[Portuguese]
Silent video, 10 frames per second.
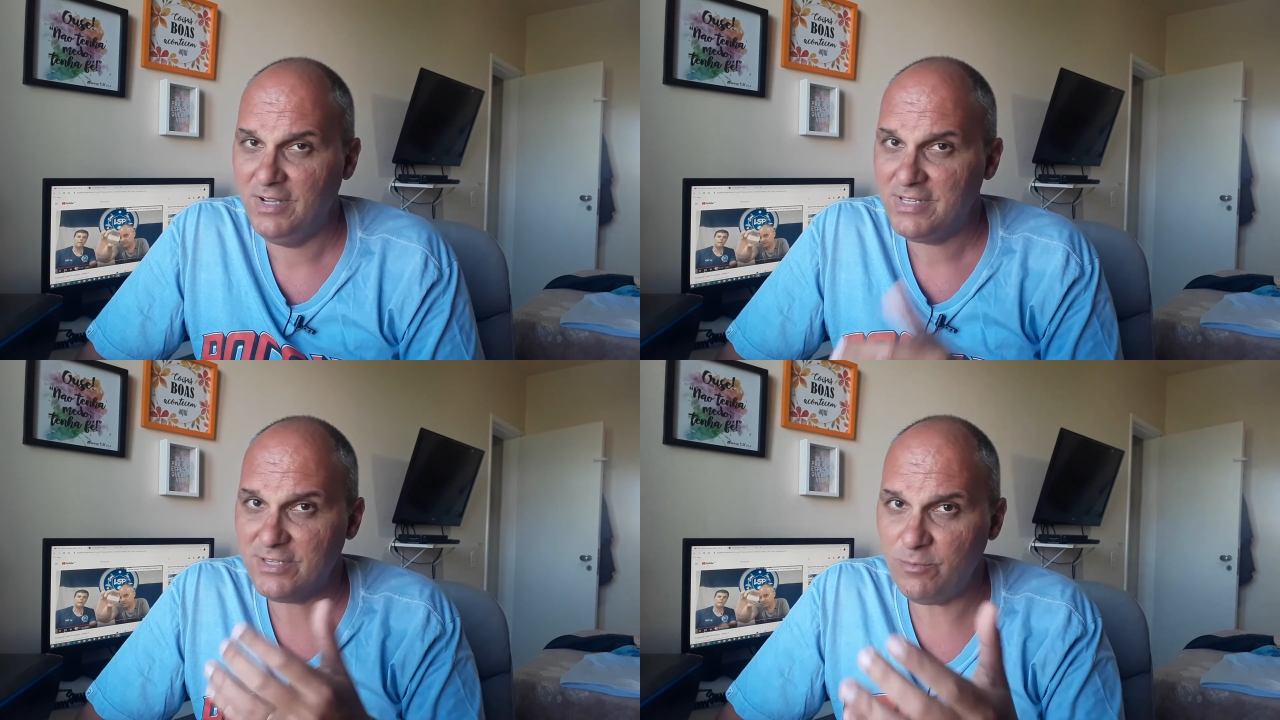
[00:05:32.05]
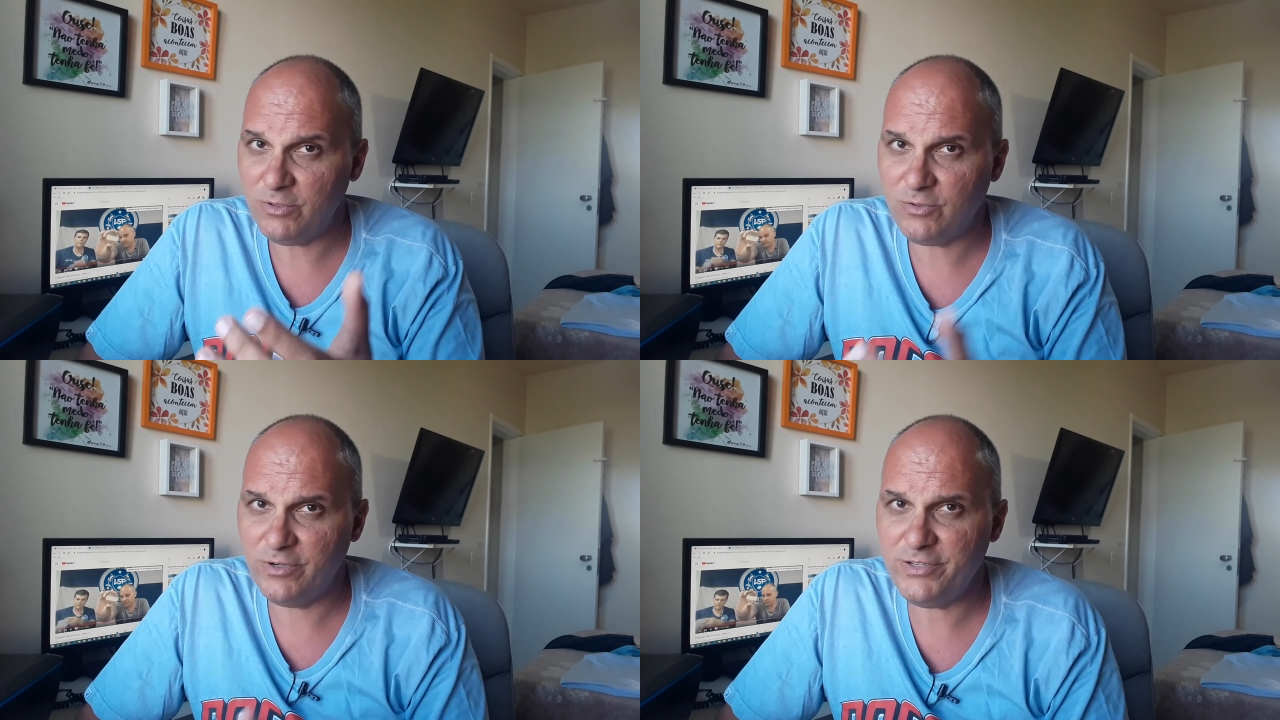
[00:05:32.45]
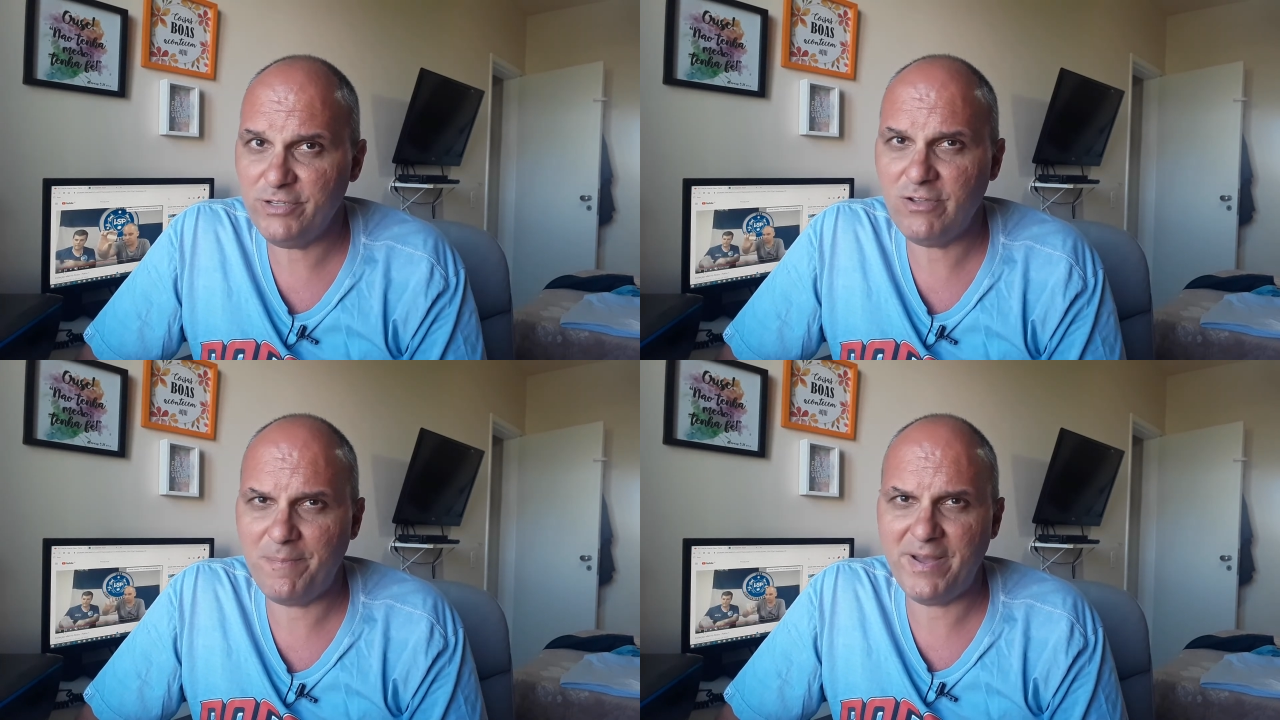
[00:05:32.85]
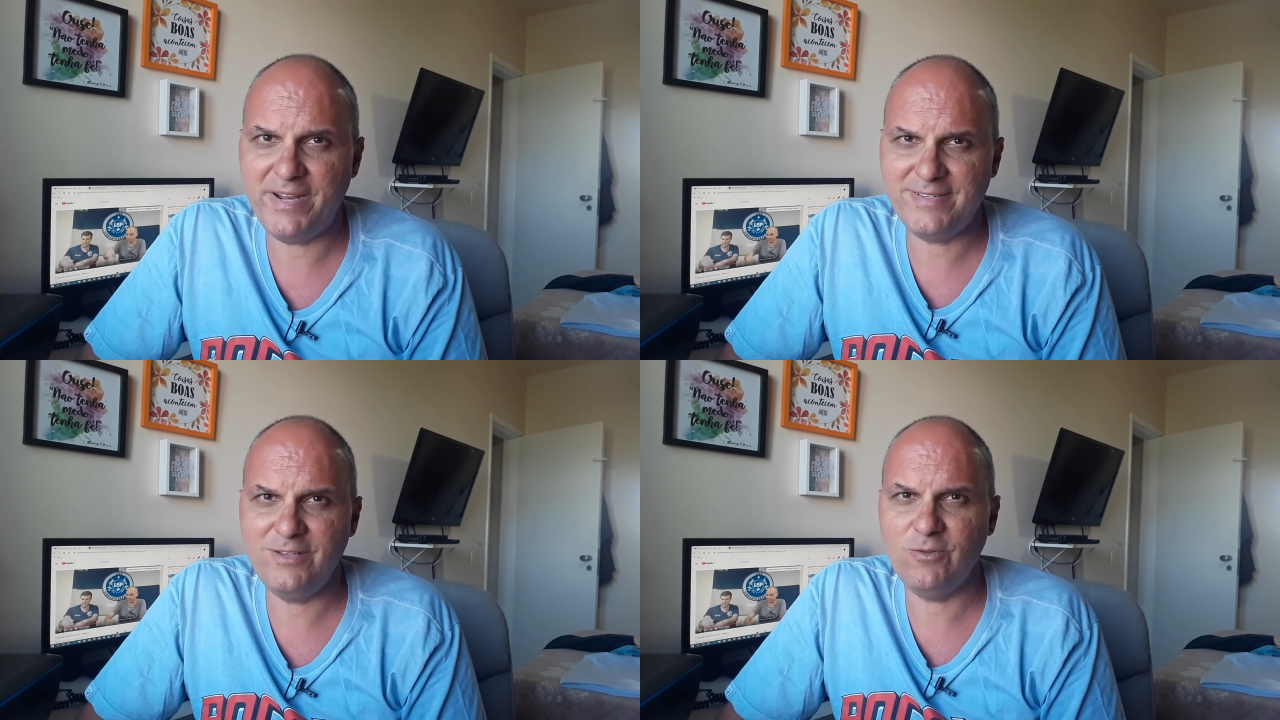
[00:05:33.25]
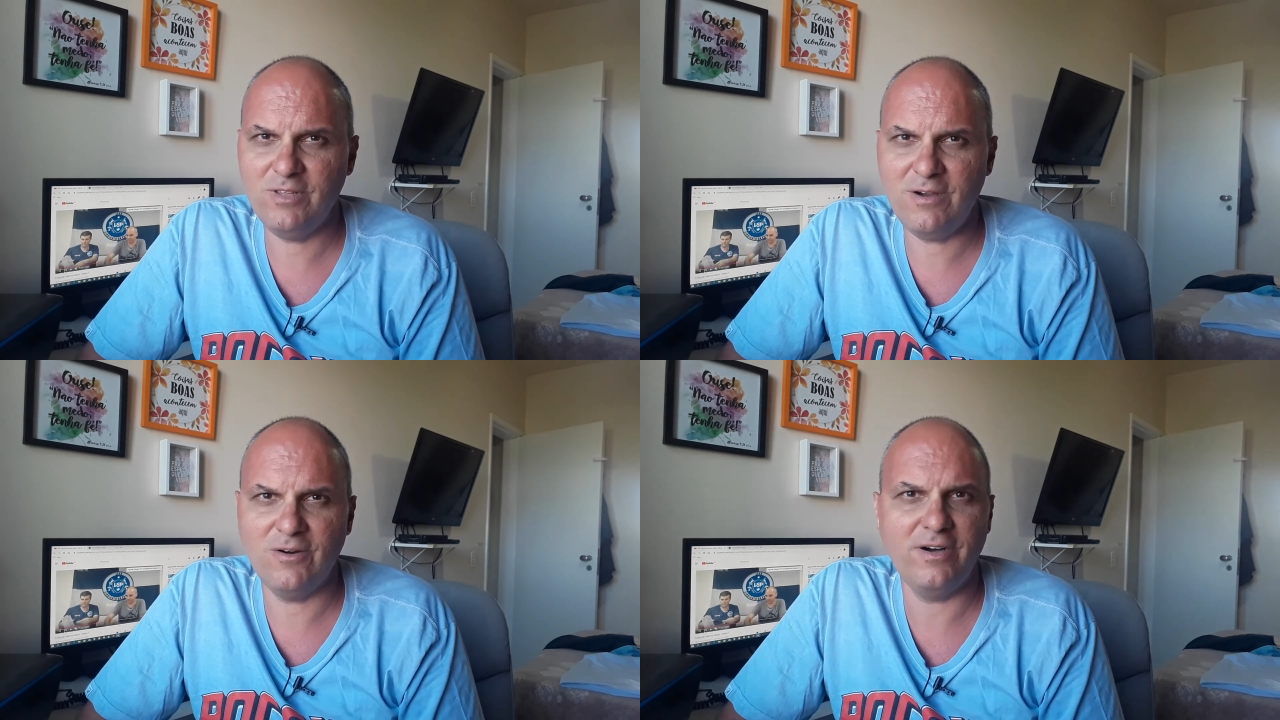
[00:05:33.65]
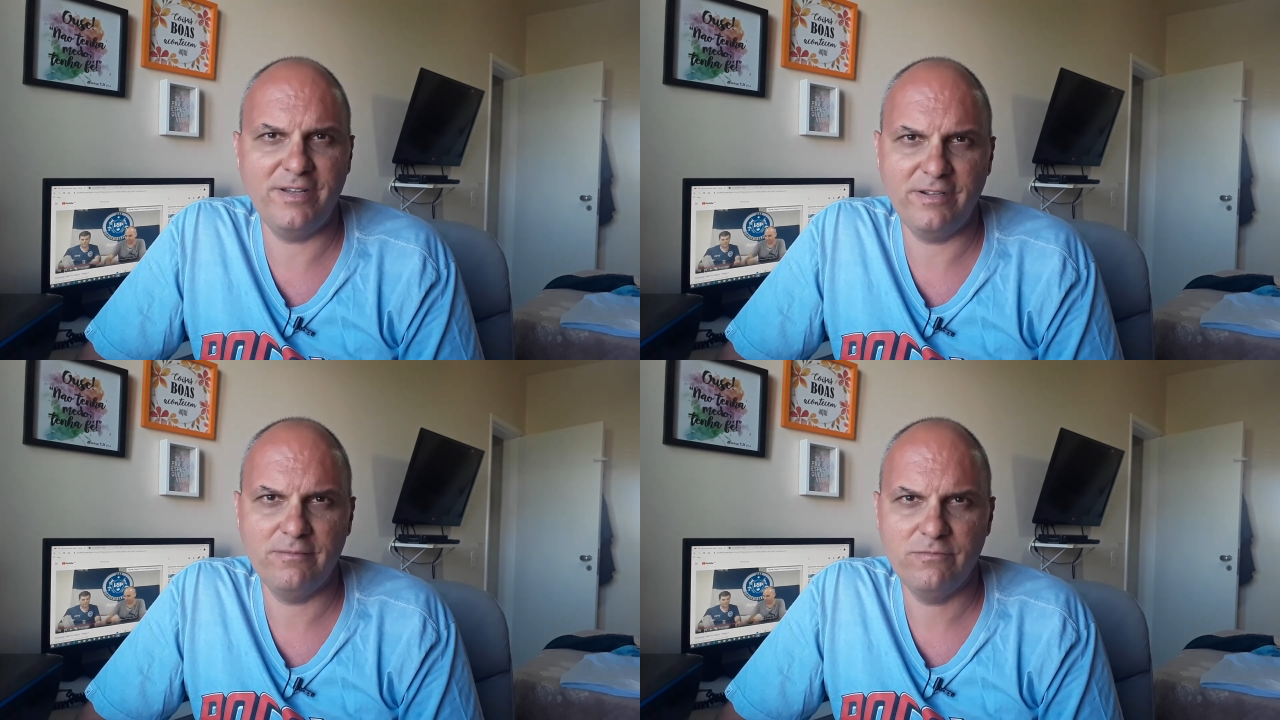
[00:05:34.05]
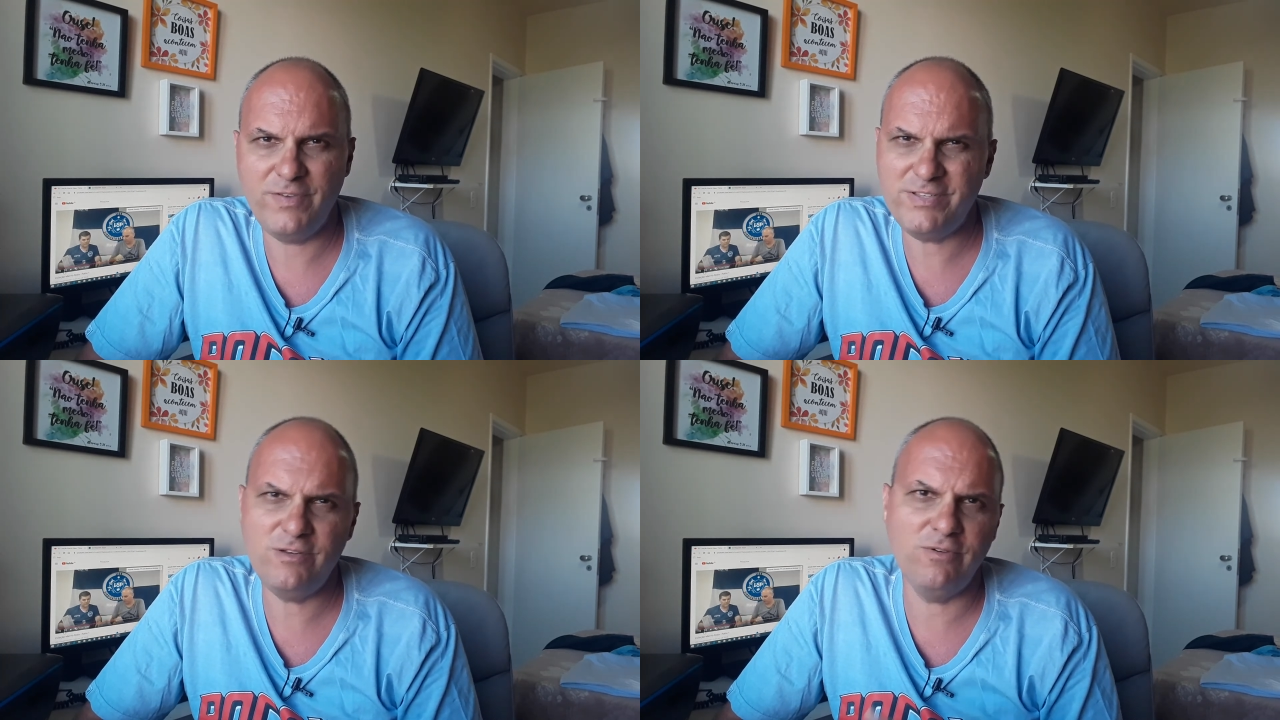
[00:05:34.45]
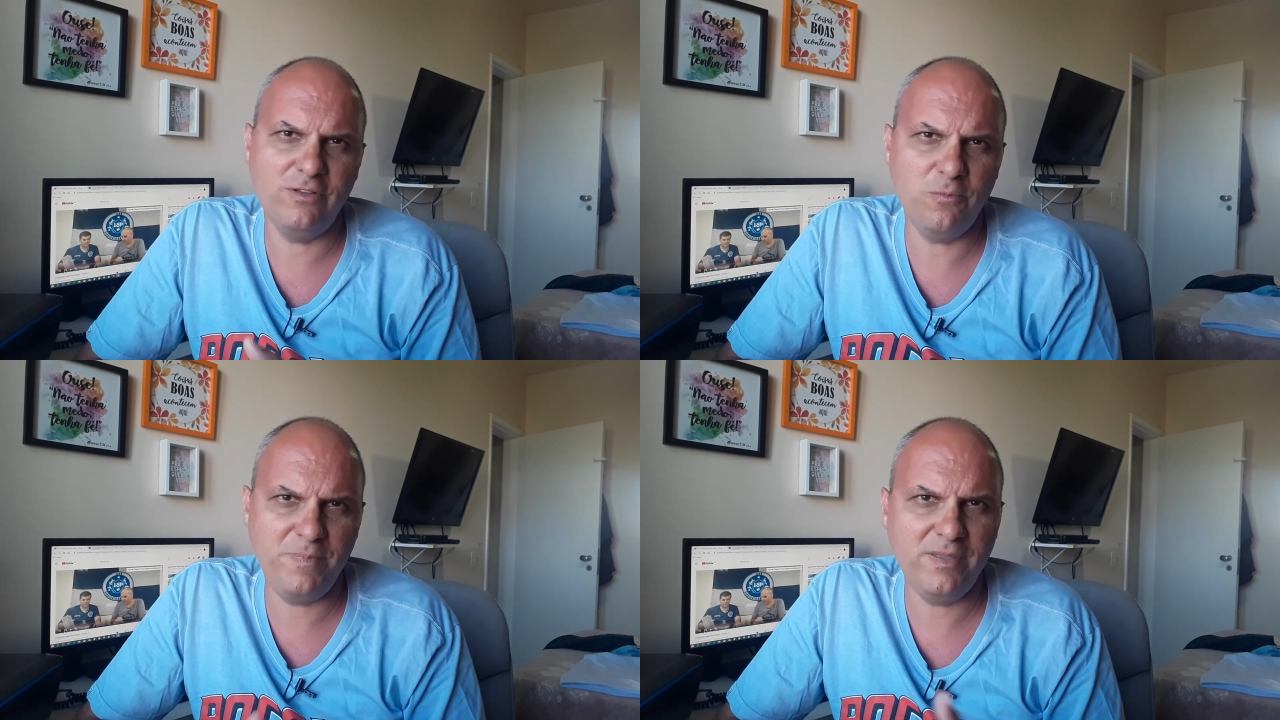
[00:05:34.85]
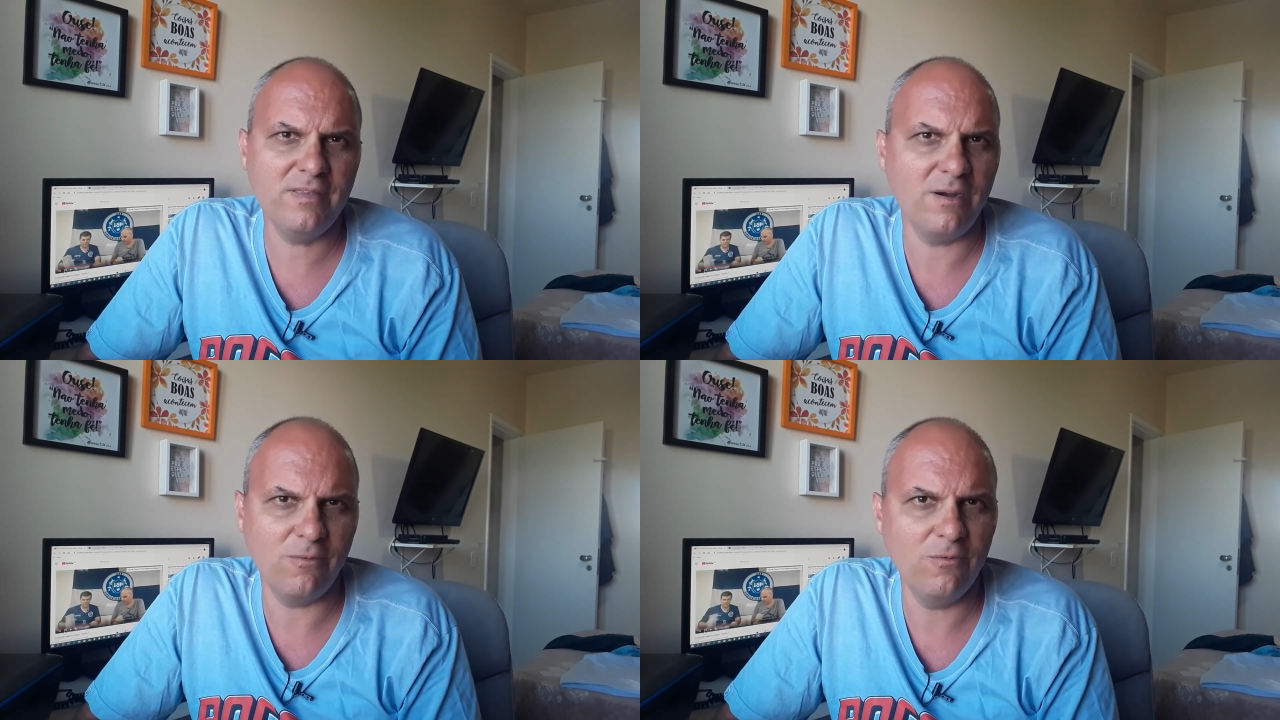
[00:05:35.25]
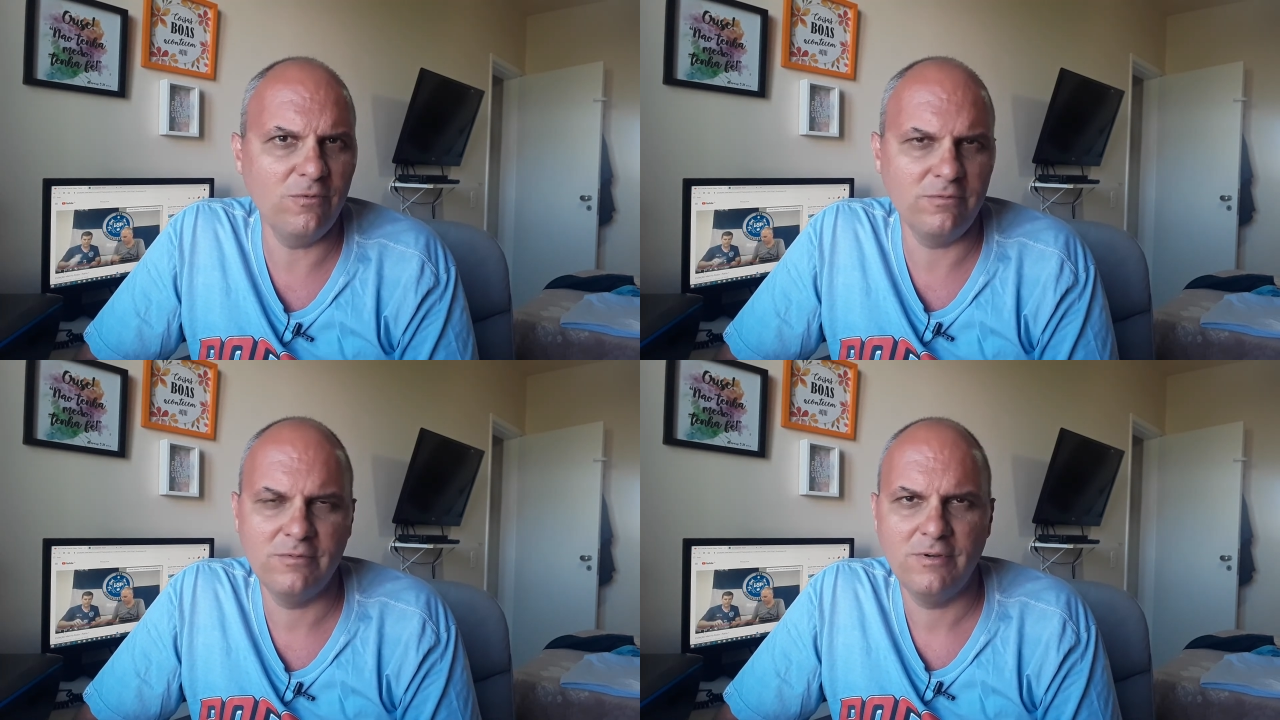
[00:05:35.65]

São botões que não aparecem toda hora. De vez em quando pinta um,